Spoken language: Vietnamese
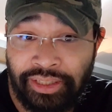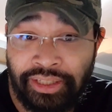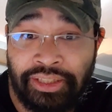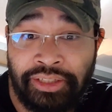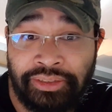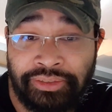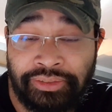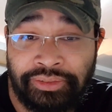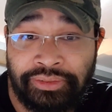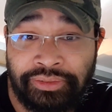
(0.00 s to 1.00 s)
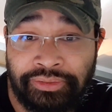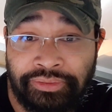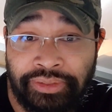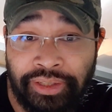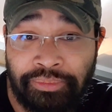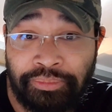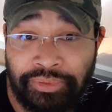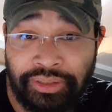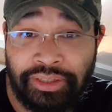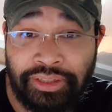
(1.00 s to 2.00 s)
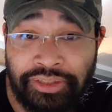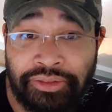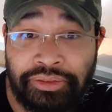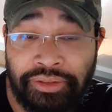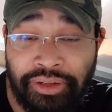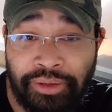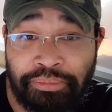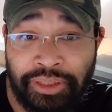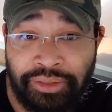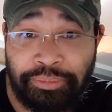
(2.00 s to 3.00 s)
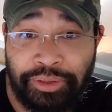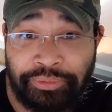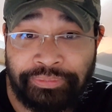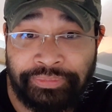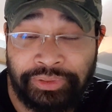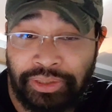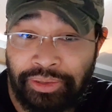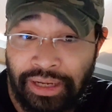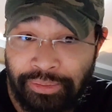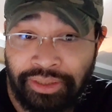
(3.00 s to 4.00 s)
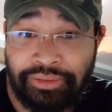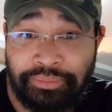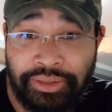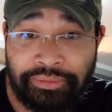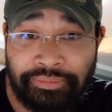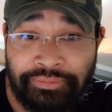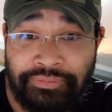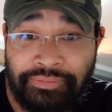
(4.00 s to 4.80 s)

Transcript: ý thức phải không là cái sự học thức biết không có đạo đức biết không